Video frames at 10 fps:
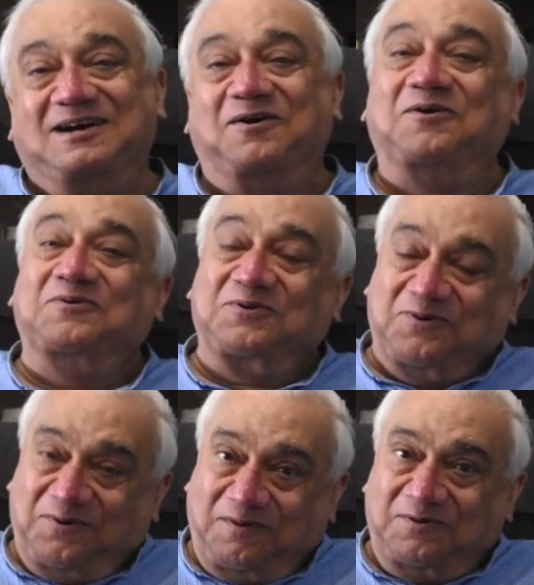
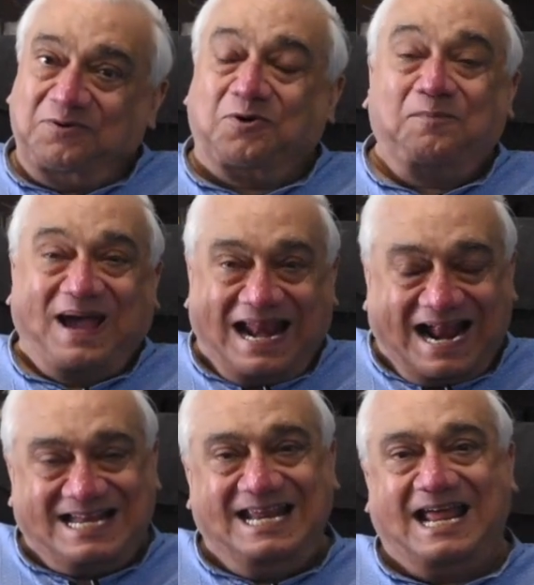उनको उनको
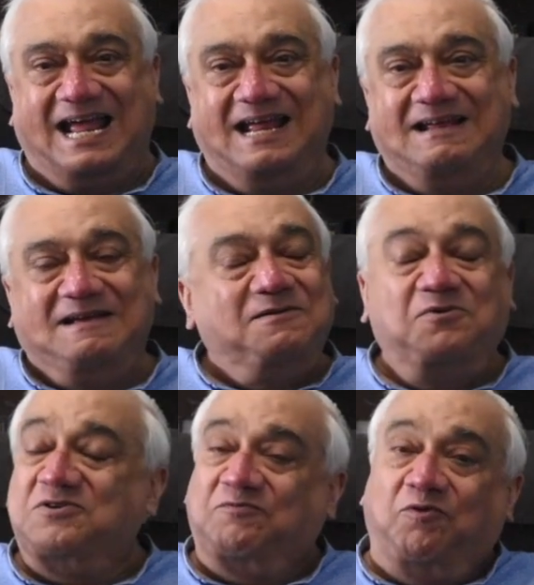फैलाती हैं
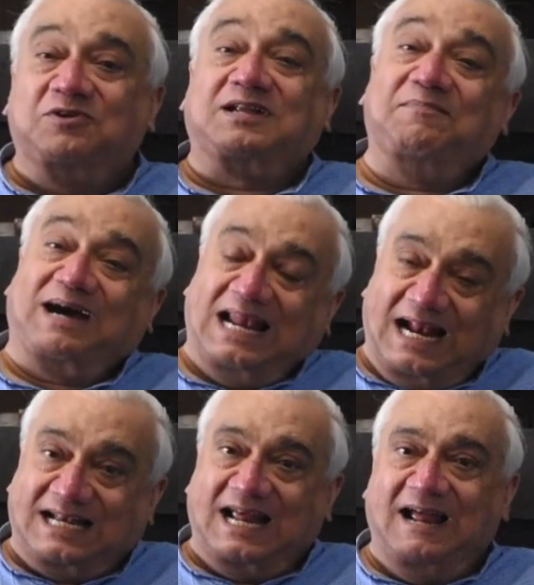उस वो सब
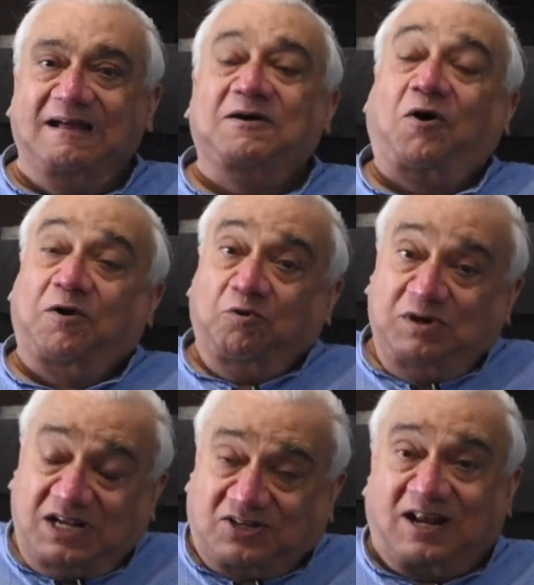गलत है और
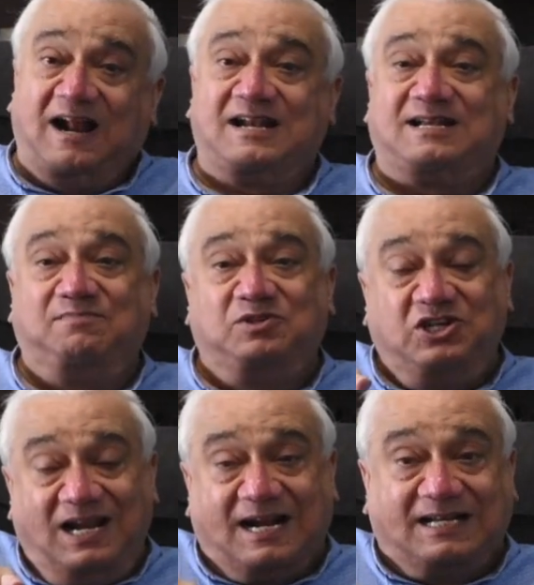इस तरह से
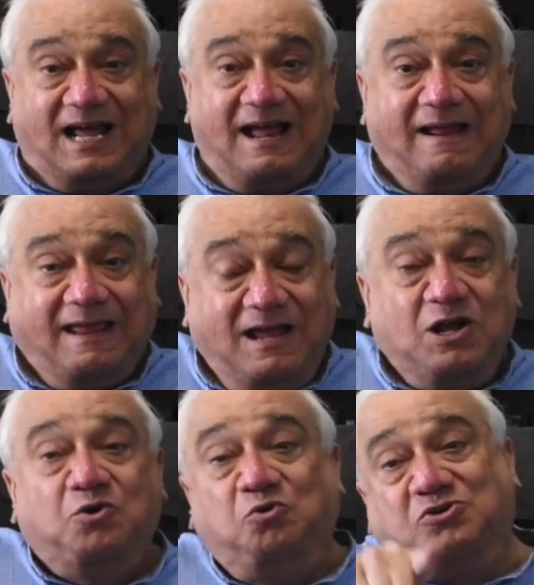मुझे लगता है कि
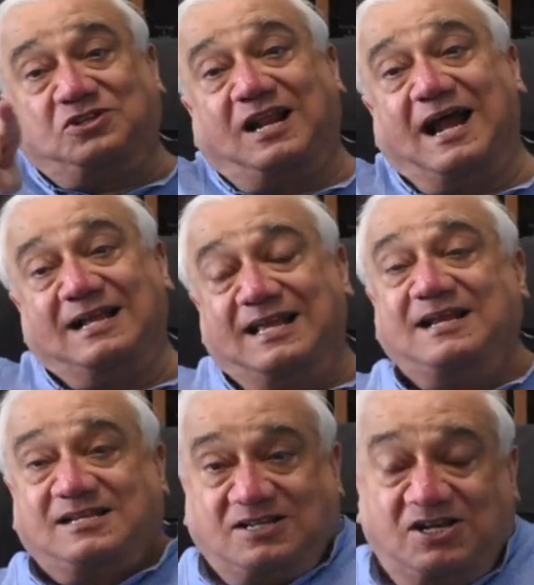उस तरह की
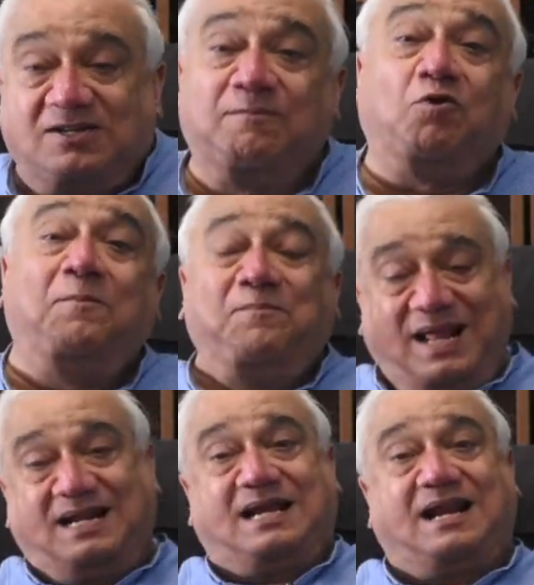रिसर्च हमको
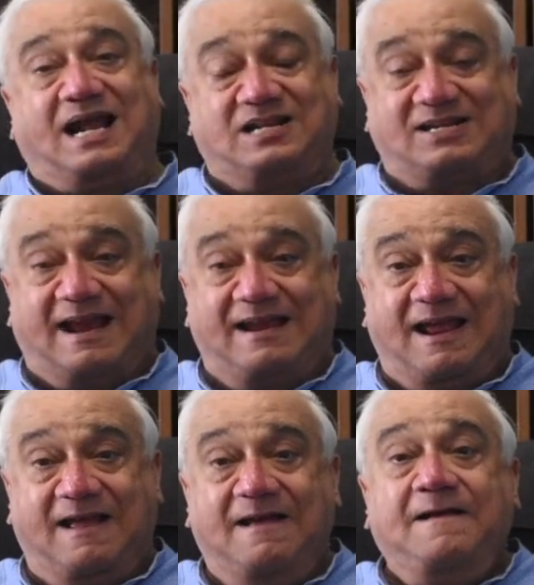फिर करना
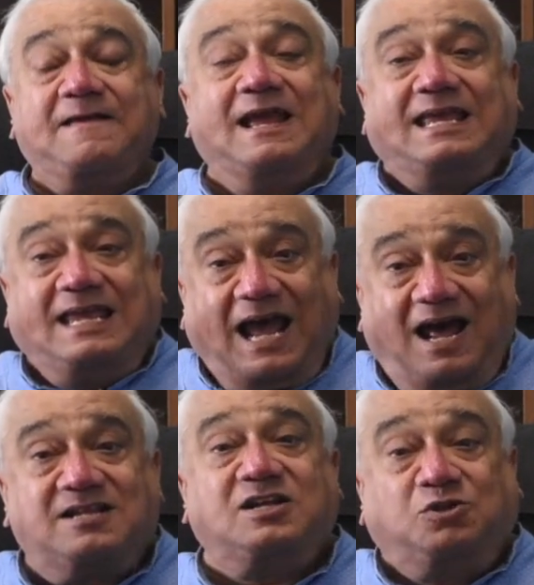चाहिए कि
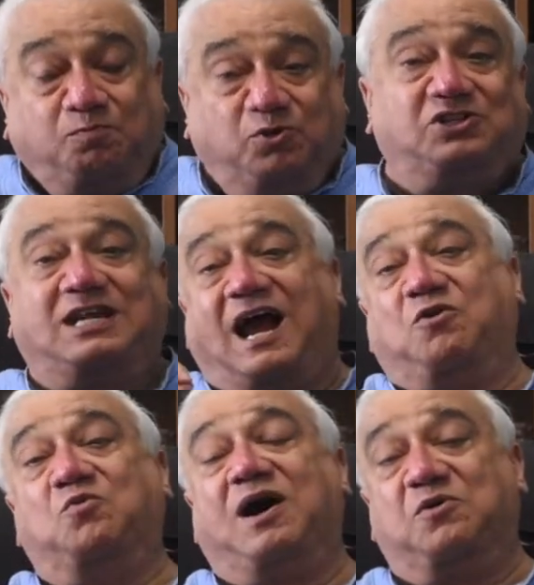क्या सचमुच क्या
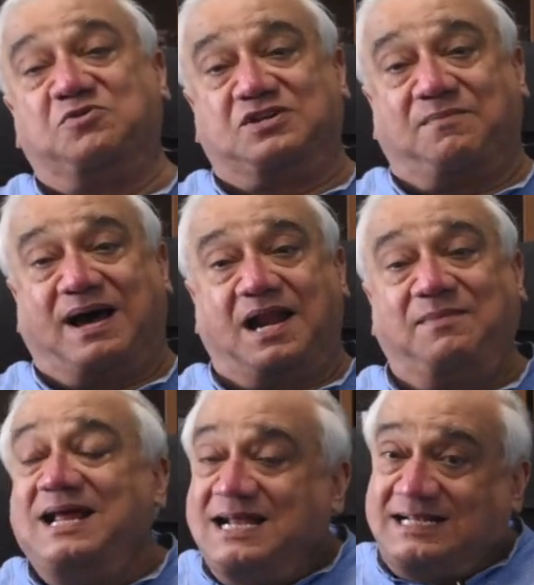हुआ उस ज़माने
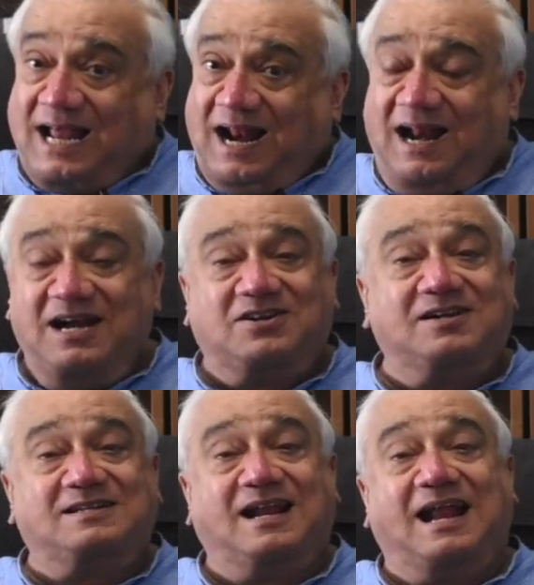में सारा
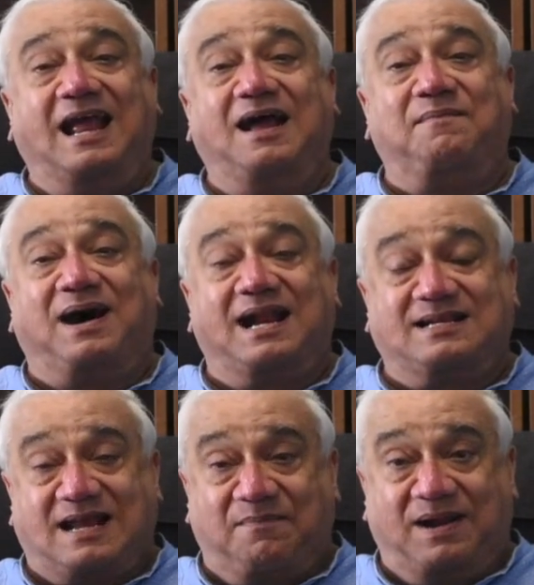लिटरेचर है हमारे
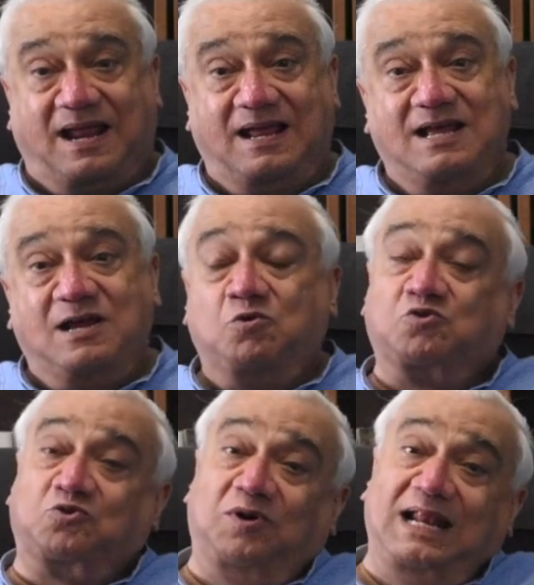सामने
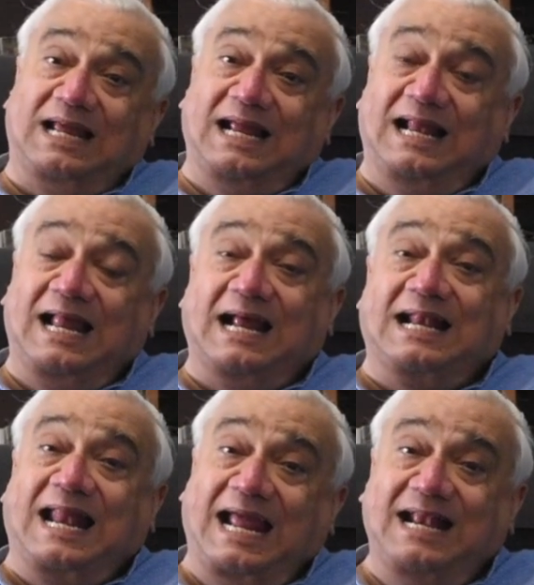उसको लेके एक
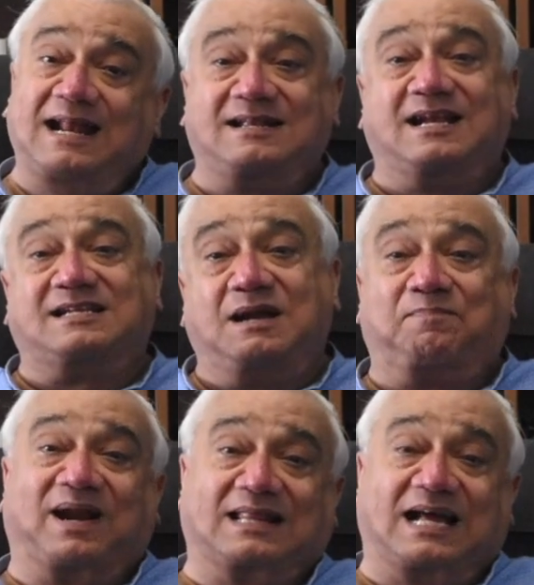नई नज़र से
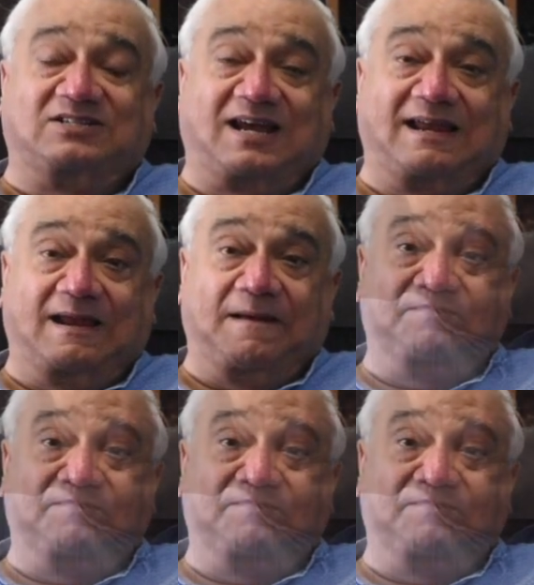पढ़ना चाहिए